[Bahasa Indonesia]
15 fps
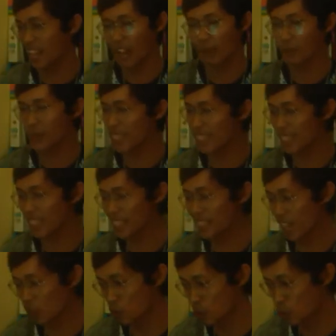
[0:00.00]
Nggak bisa
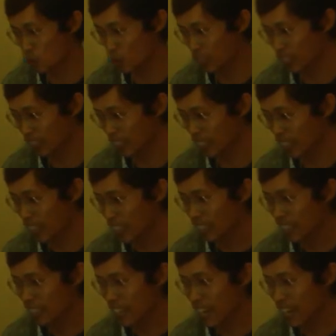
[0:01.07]
diganggu gugat.
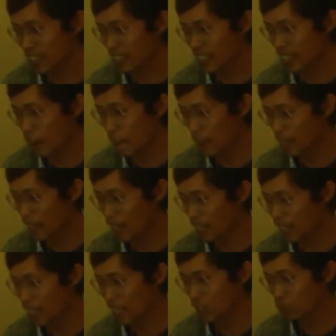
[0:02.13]
Tidak ada yang
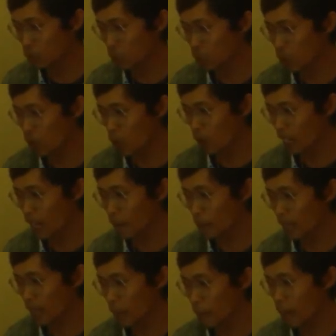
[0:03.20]
berani satupun
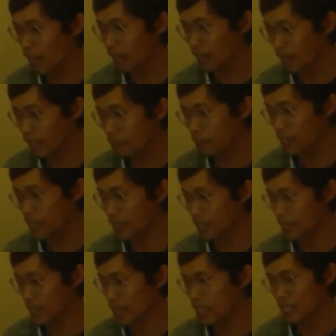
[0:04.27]
orang pernah mengklaim
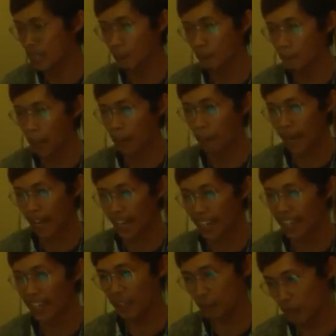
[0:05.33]
dirinya sebab
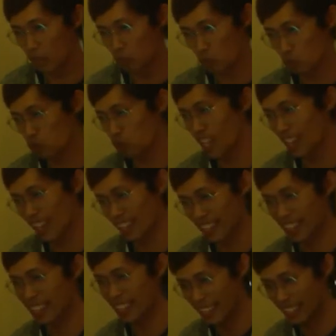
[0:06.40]
anak manusia
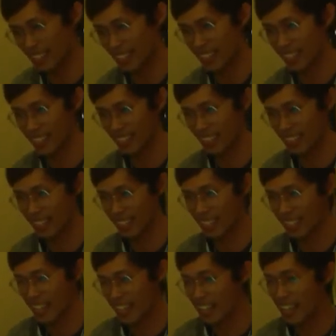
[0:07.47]
akan datang.
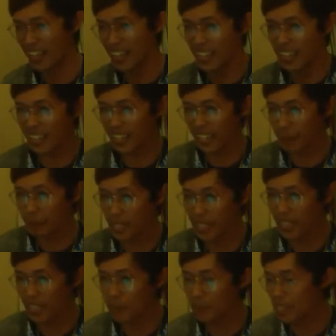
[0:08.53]
Nah,
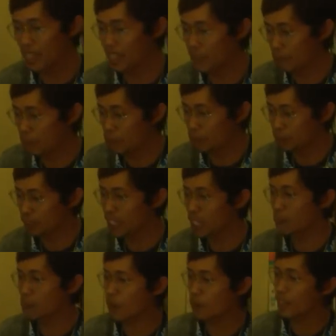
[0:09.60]
klaim ini menjadi
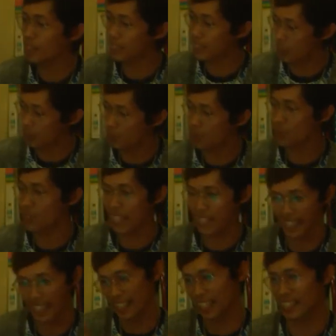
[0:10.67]
bukti bahwa
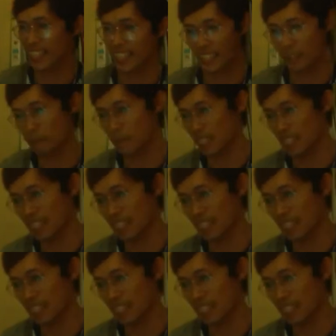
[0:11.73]
Yesus adalah hadiah